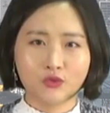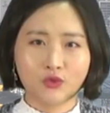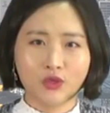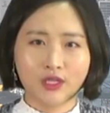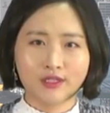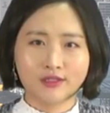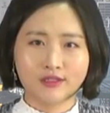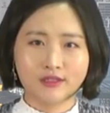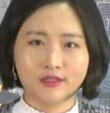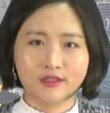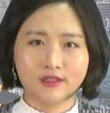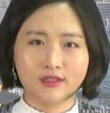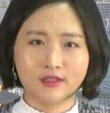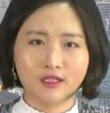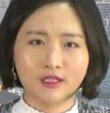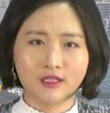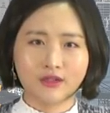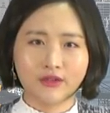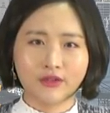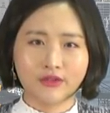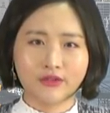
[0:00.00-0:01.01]

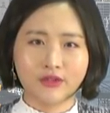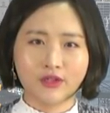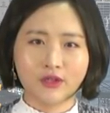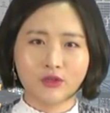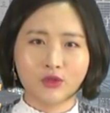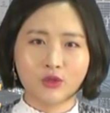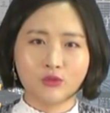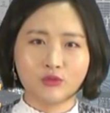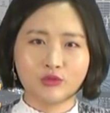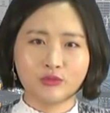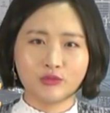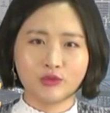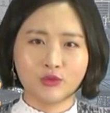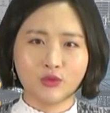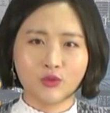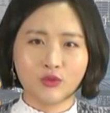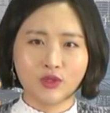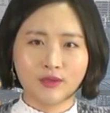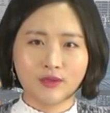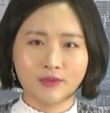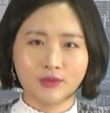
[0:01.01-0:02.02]
UASC가 컨테이너 부문
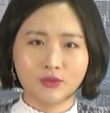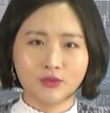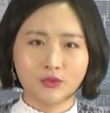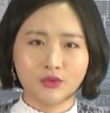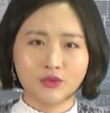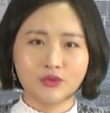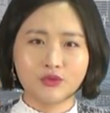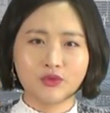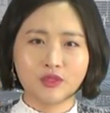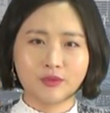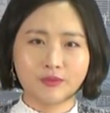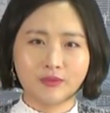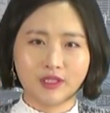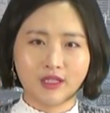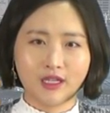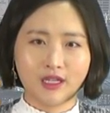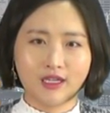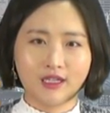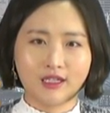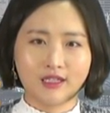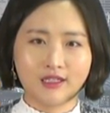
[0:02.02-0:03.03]
통합을 논의
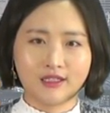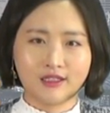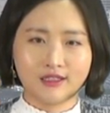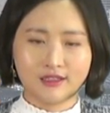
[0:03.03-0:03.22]
중입니다.